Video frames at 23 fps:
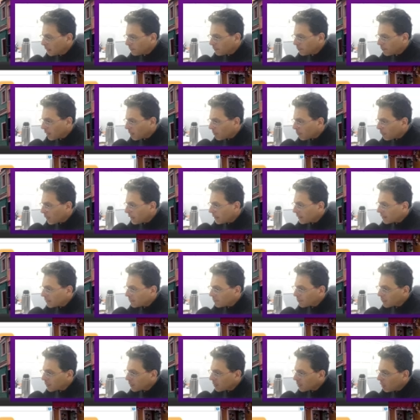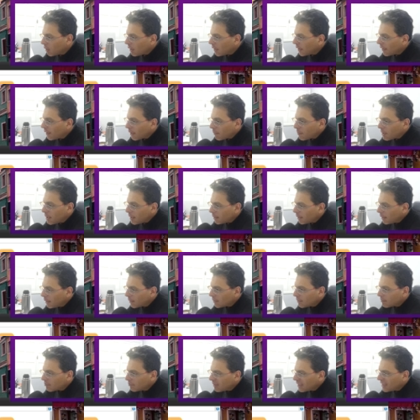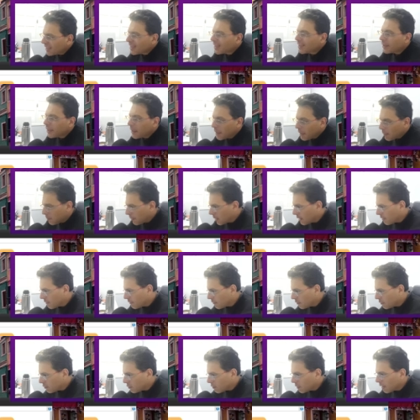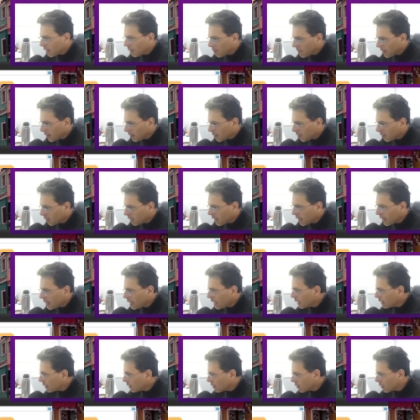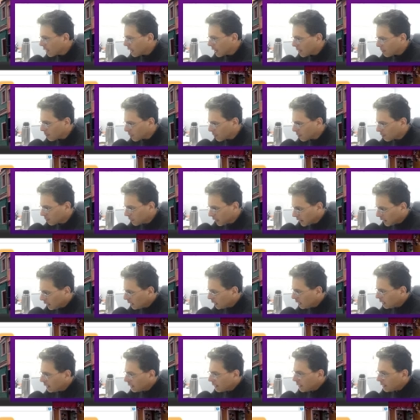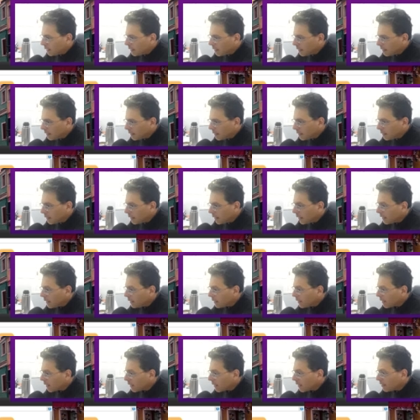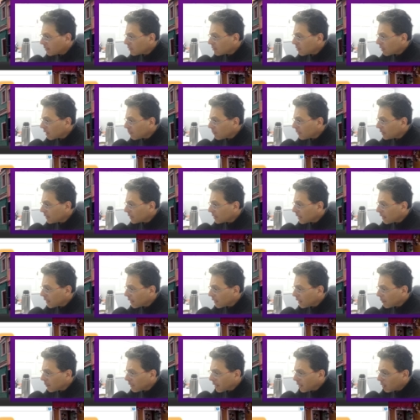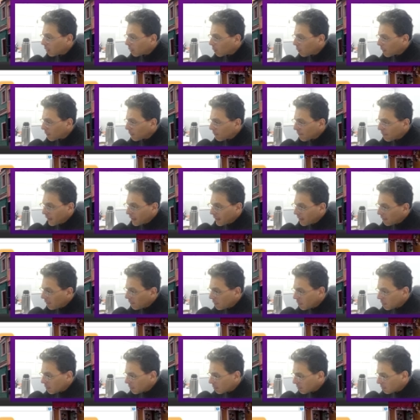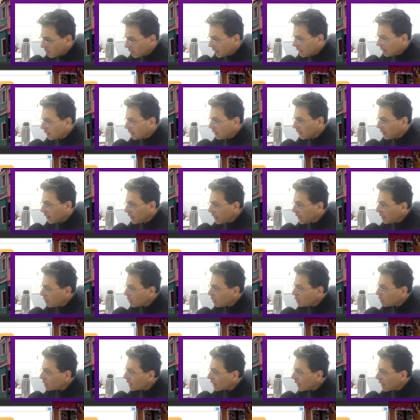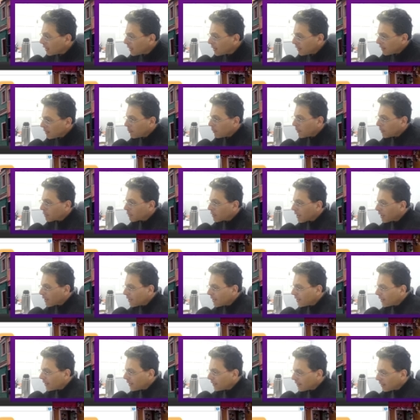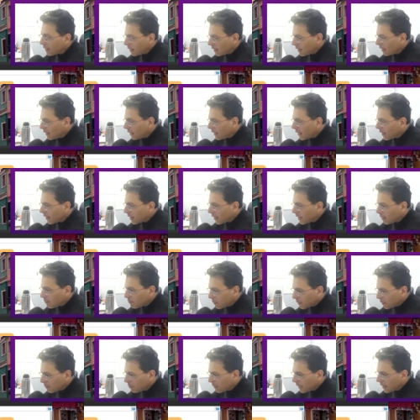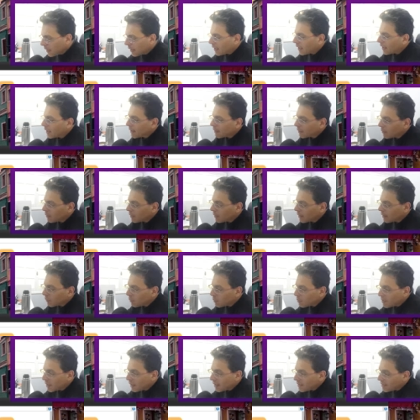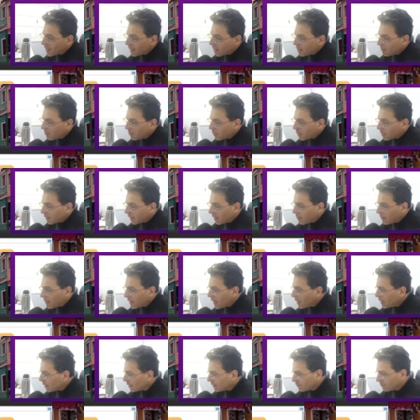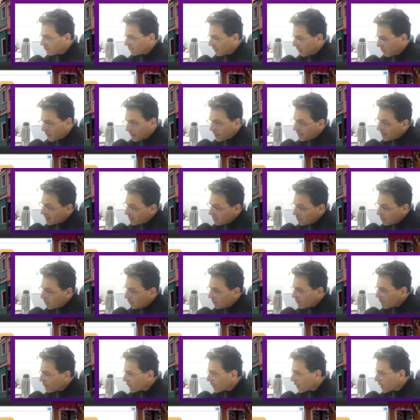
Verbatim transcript: Después todas herramientas necesarias para el funcionamiento de la distro, digamos. Eh, en internet solamente trae el navegador web Firefox y no trae, y bueno, trae este script para eh, escuchar la radio por terminal, está buenísimo,